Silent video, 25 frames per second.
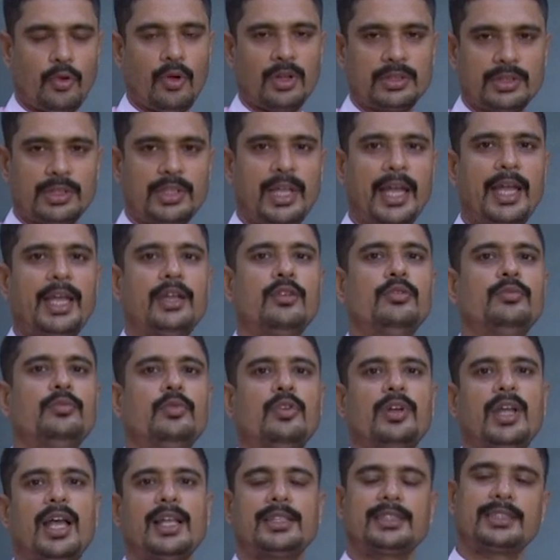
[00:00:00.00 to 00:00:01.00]
অধ্যায়ের
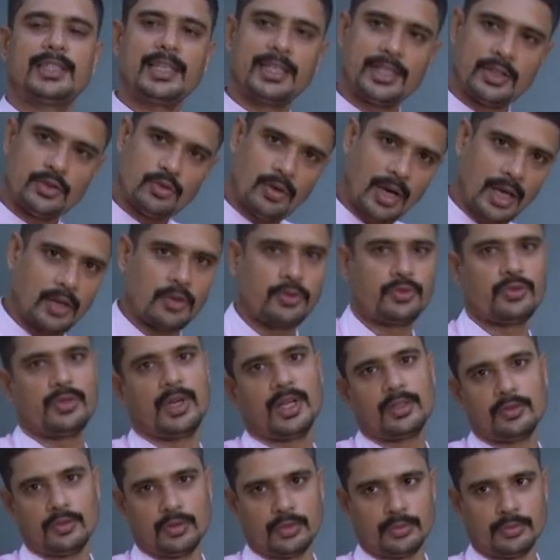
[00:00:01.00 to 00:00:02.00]
উপরে আজকে কিছু
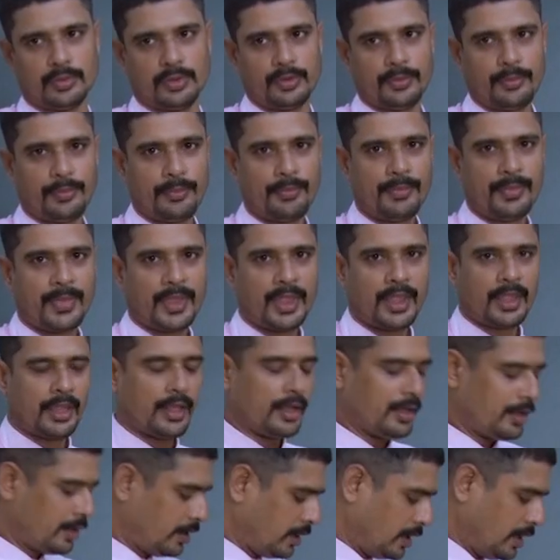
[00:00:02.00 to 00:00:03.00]
আলোচনা করব
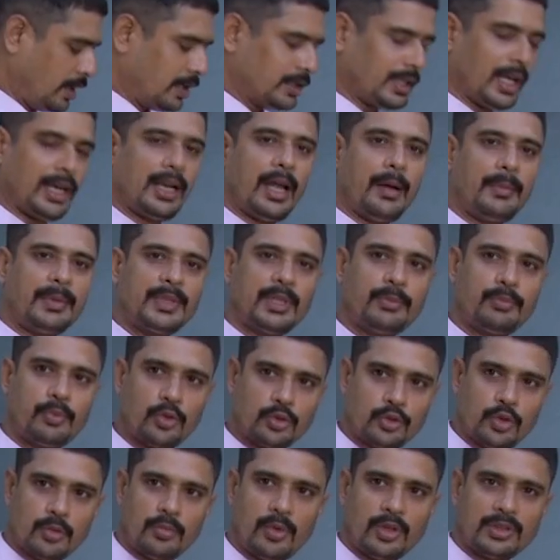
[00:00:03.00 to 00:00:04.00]
তাহলে আমাদের
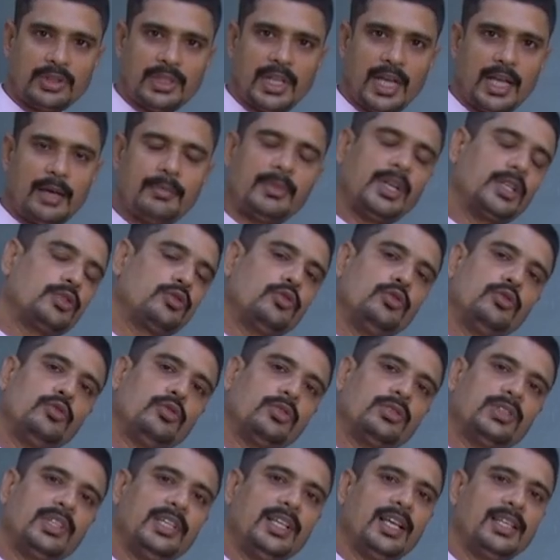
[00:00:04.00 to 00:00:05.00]
প্রথম অধ্যায় আমরা শুরু
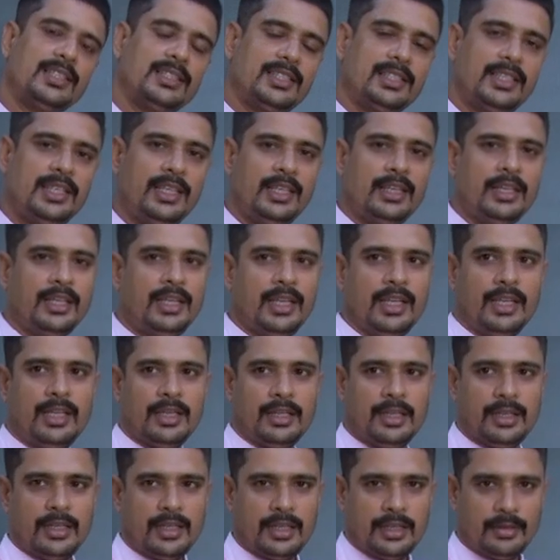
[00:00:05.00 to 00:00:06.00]
করতে যাচ্ছি
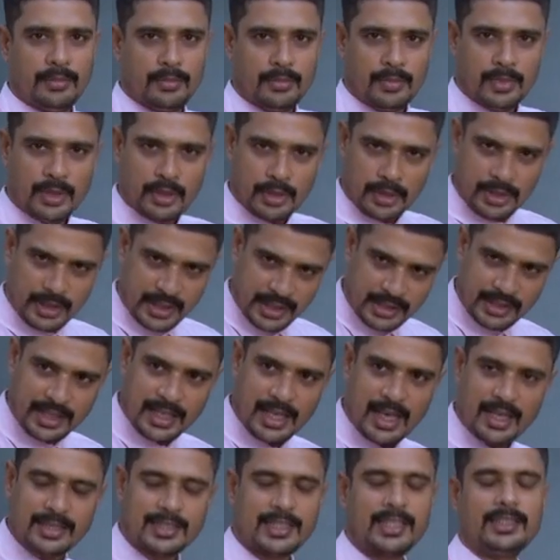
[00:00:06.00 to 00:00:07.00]

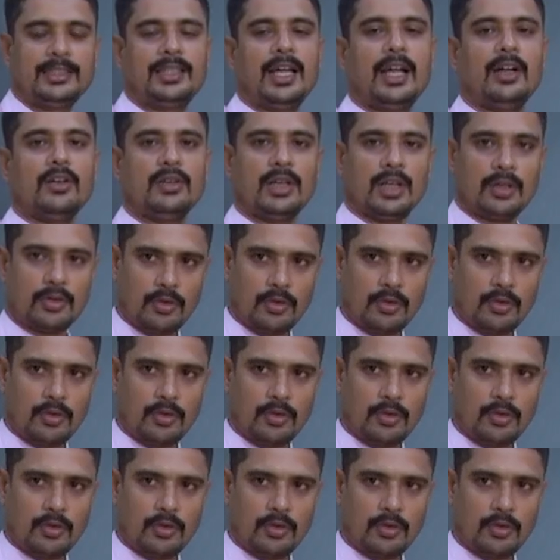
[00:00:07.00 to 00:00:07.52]
ইতিহাসের ধারণা